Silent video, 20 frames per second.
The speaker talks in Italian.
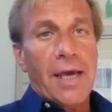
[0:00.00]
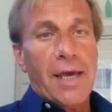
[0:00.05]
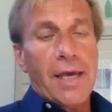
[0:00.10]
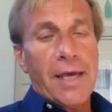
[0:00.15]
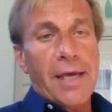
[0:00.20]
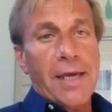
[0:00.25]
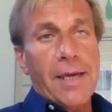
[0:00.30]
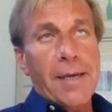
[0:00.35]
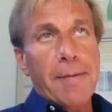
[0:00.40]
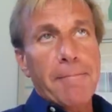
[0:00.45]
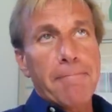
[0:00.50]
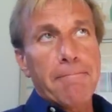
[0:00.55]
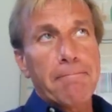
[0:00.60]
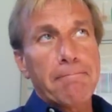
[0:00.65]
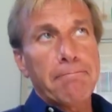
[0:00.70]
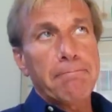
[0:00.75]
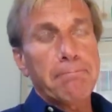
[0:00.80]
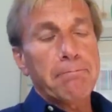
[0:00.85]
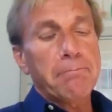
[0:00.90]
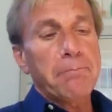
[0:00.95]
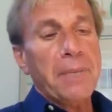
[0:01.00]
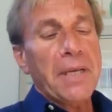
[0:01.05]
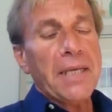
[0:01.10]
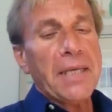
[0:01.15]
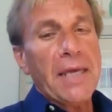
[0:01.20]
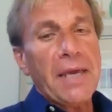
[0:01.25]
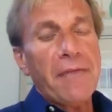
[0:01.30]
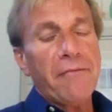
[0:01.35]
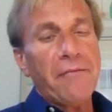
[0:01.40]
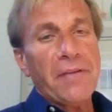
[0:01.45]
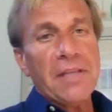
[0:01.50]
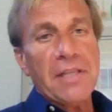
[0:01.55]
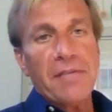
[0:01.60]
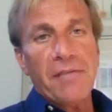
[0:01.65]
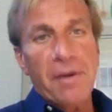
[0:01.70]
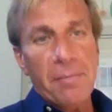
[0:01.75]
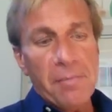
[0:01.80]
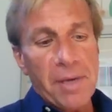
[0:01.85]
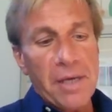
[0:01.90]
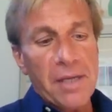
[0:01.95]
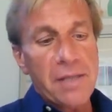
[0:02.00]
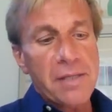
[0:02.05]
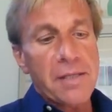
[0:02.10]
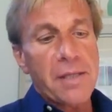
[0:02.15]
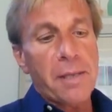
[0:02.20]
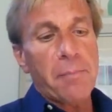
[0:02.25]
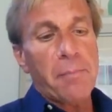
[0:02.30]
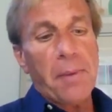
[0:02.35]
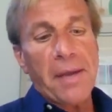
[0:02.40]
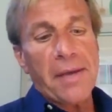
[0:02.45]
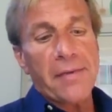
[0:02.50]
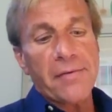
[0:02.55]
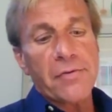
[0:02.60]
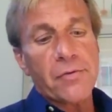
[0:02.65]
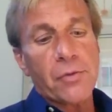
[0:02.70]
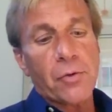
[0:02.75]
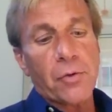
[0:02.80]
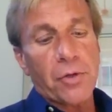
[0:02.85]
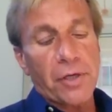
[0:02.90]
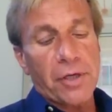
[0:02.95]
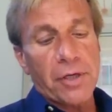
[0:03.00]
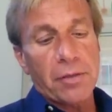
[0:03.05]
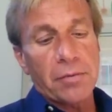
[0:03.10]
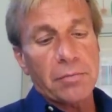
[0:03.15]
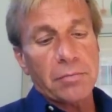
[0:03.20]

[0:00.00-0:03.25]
ehm, perché effettivamente penso